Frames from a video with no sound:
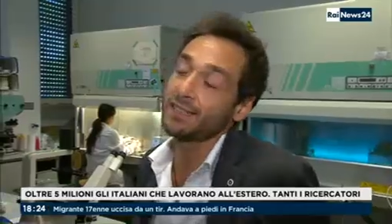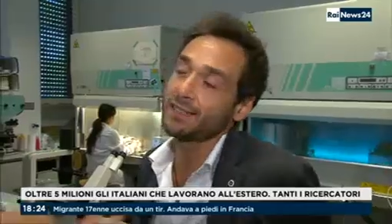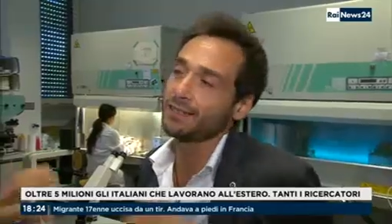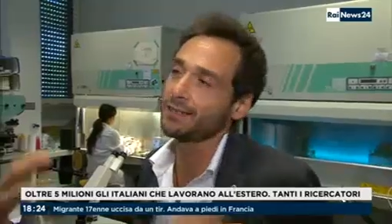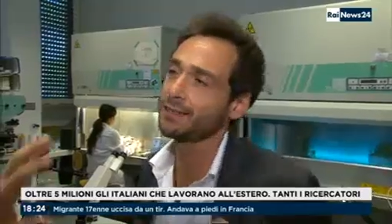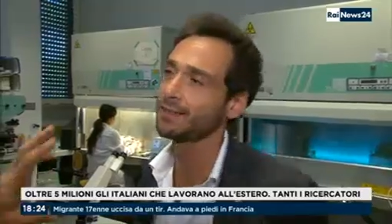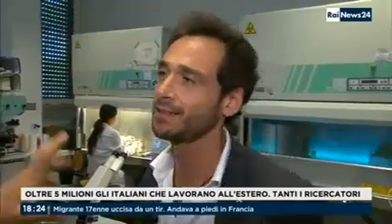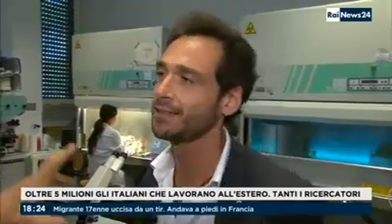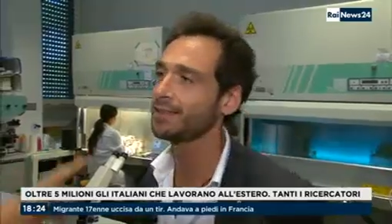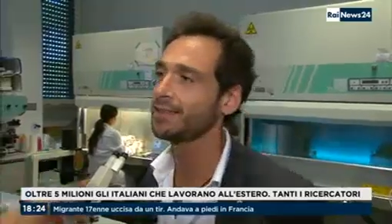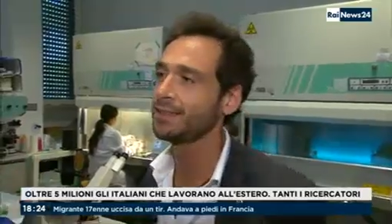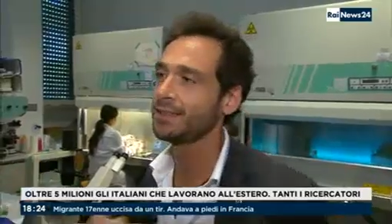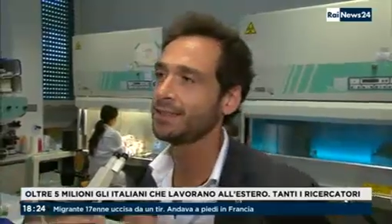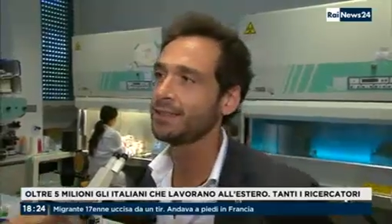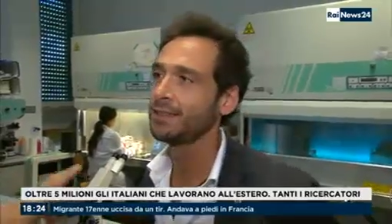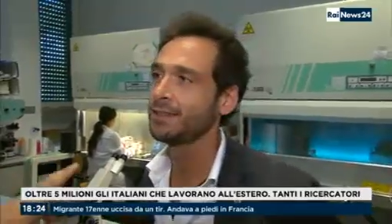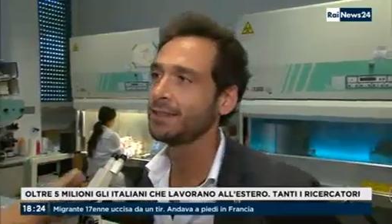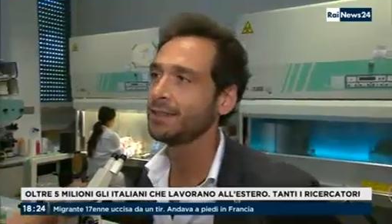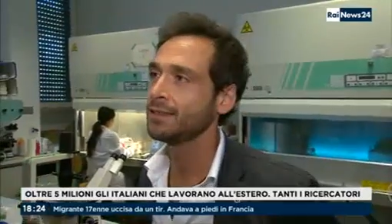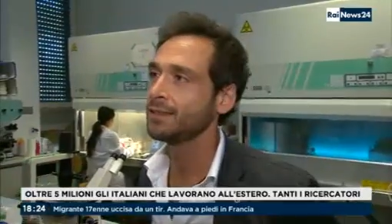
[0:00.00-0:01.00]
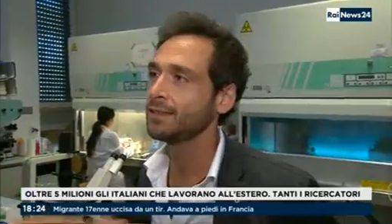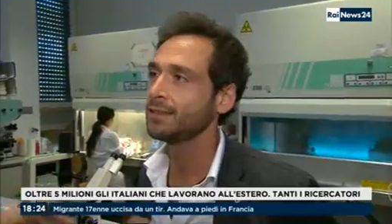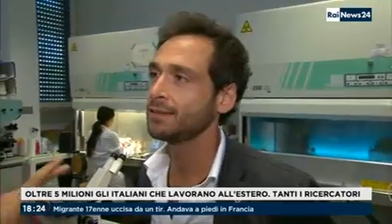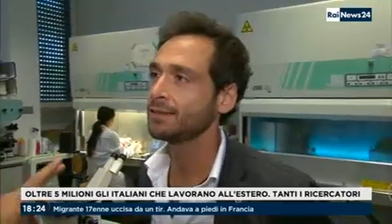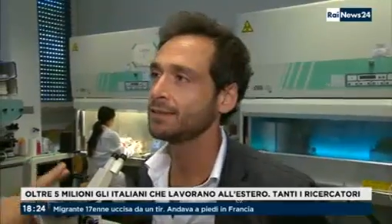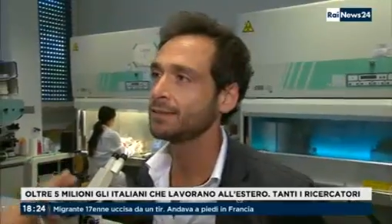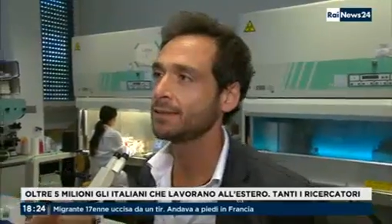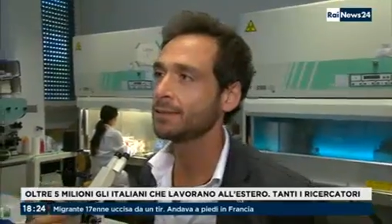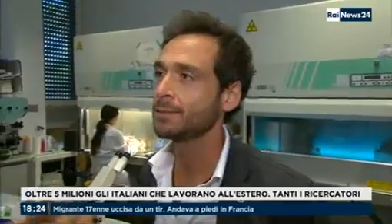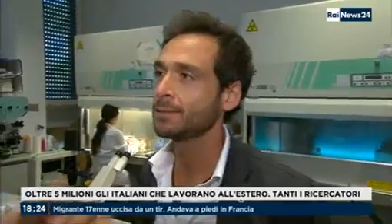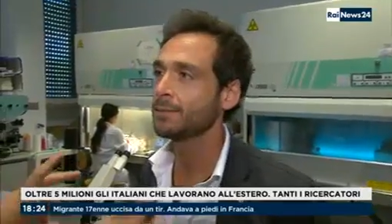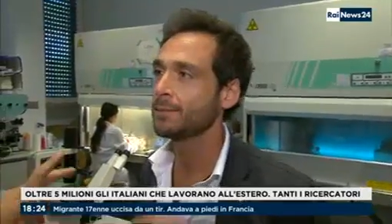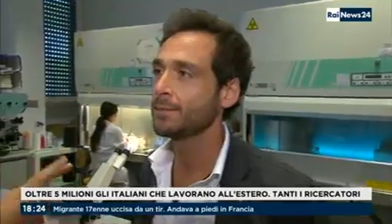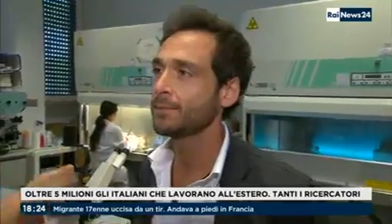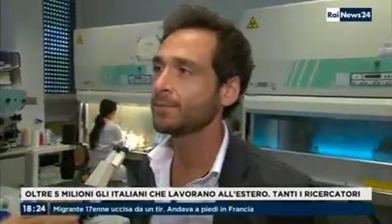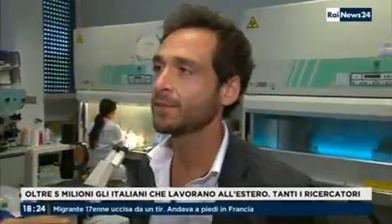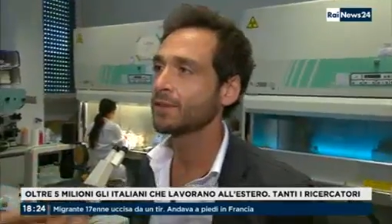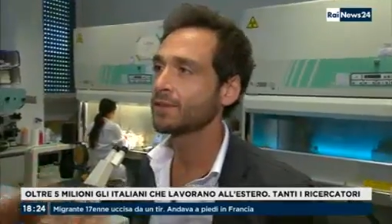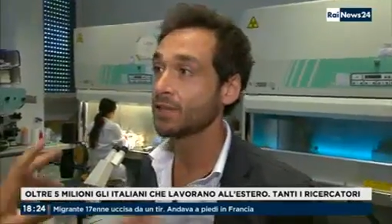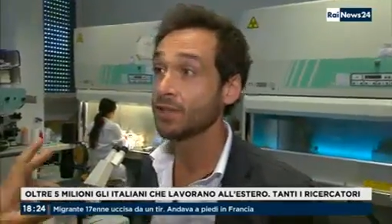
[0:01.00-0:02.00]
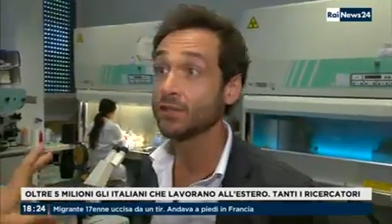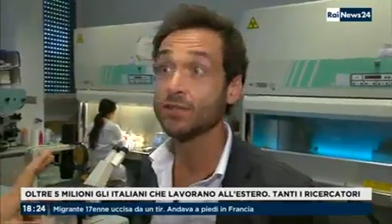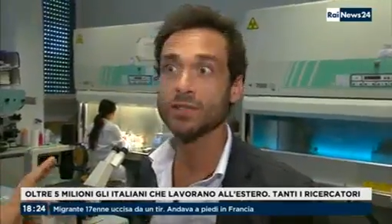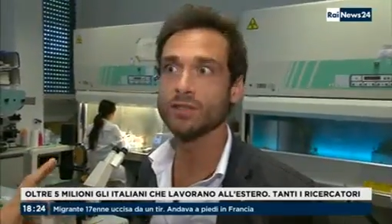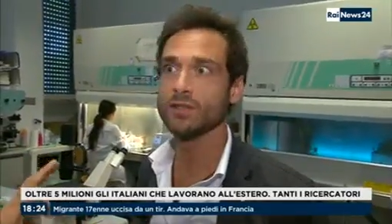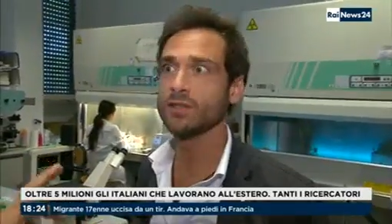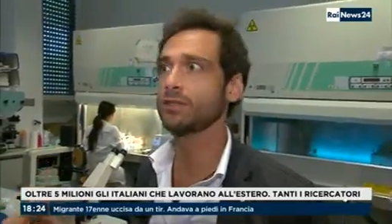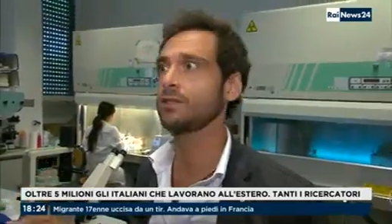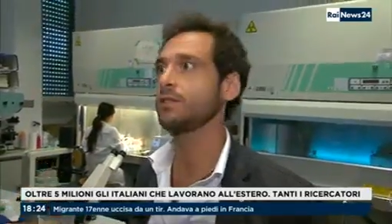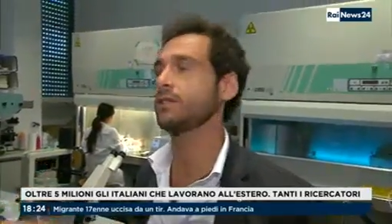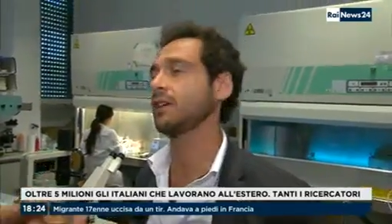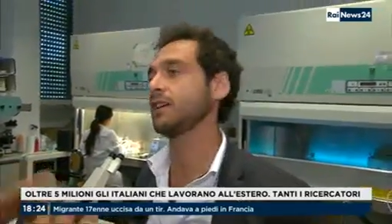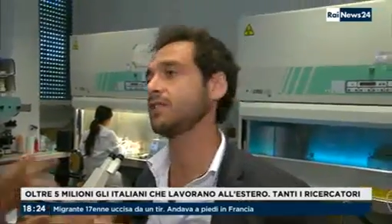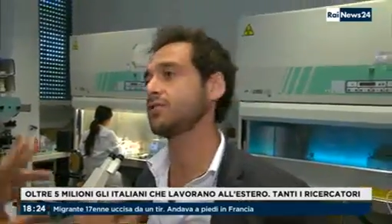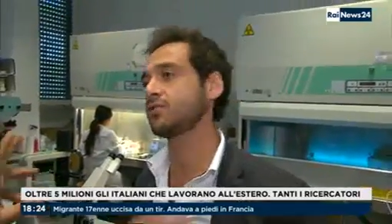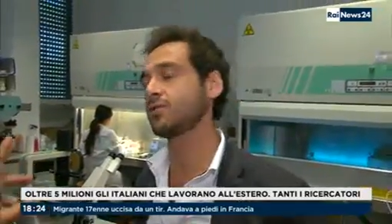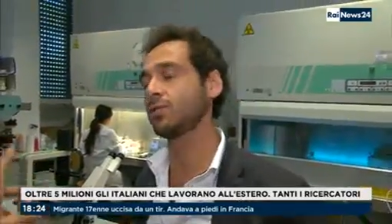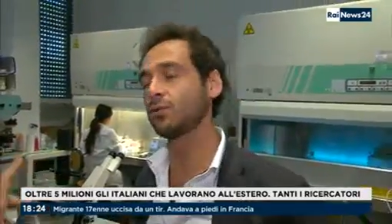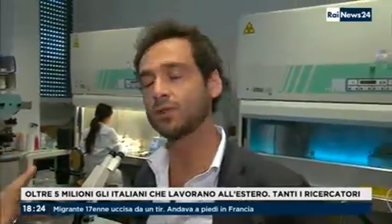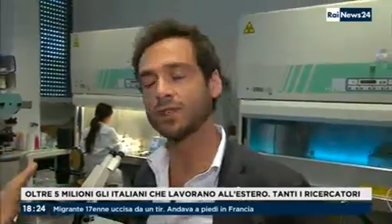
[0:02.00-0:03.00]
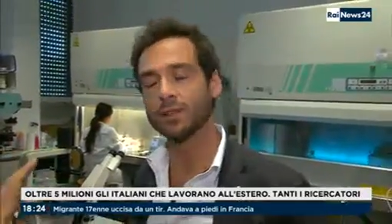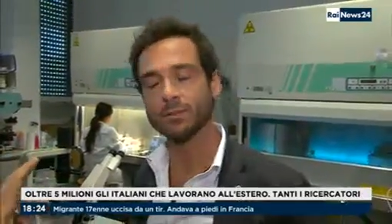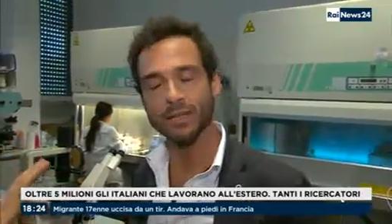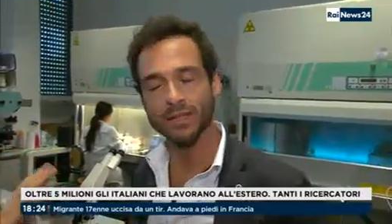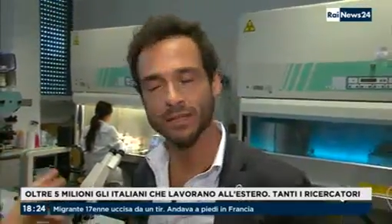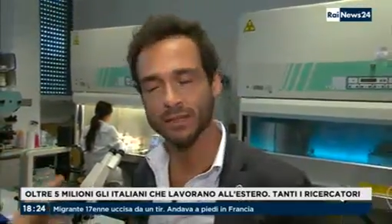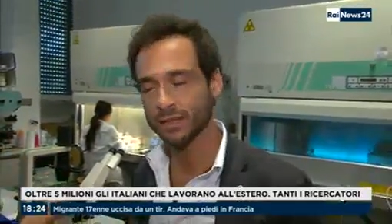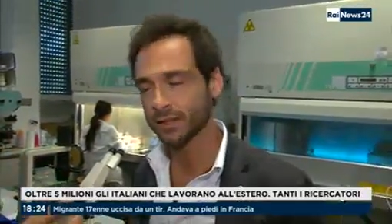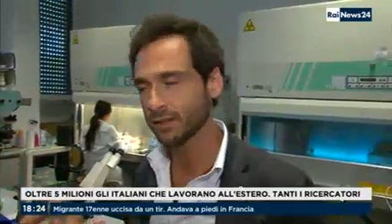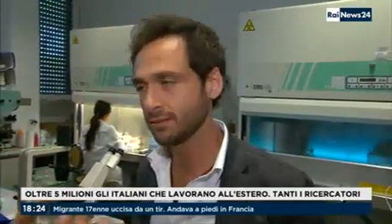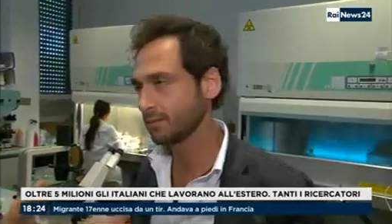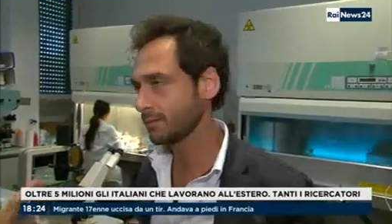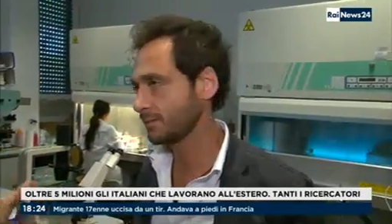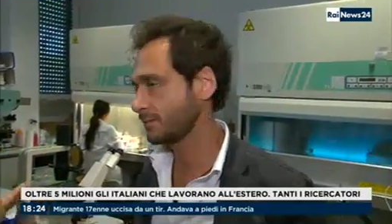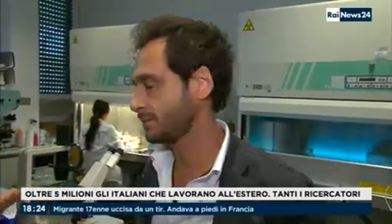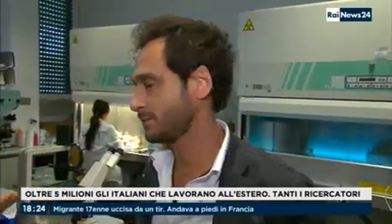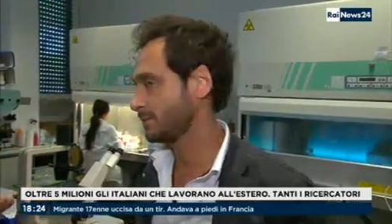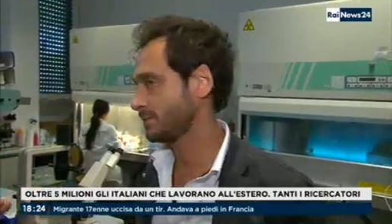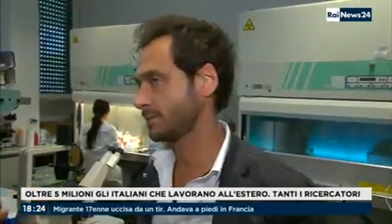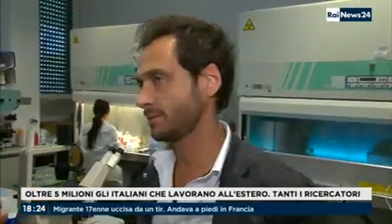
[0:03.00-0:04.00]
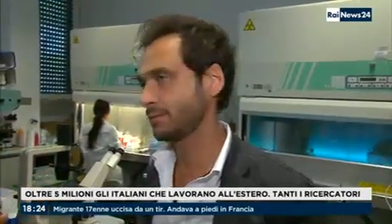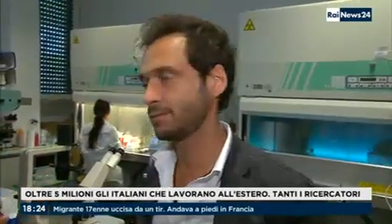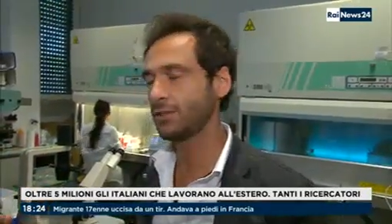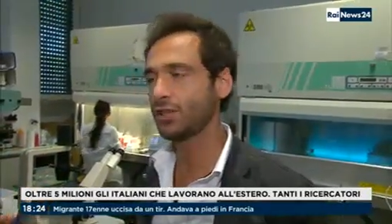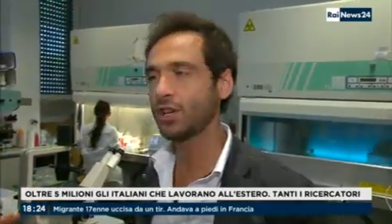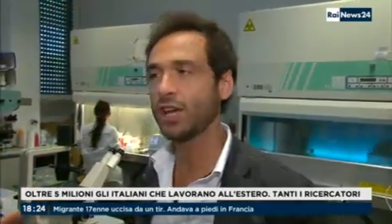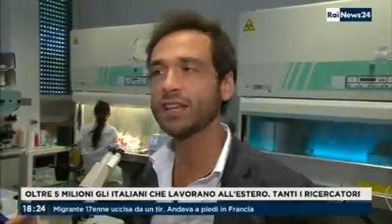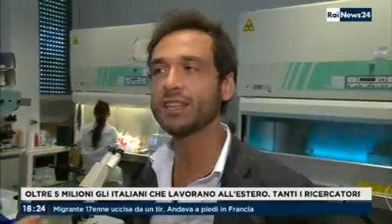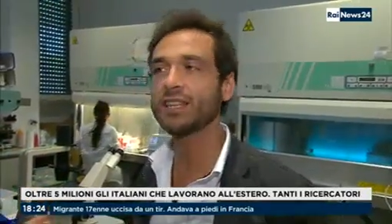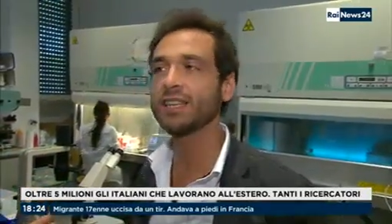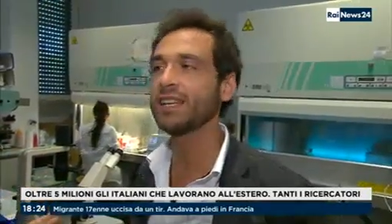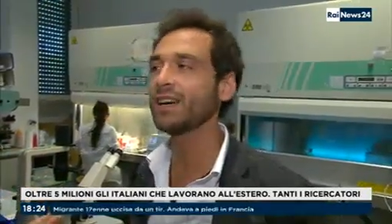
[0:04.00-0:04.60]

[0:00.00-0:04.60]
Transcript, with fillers: gruppo è multi, multietnico, sì, sì, sì, multinazionalità. Gente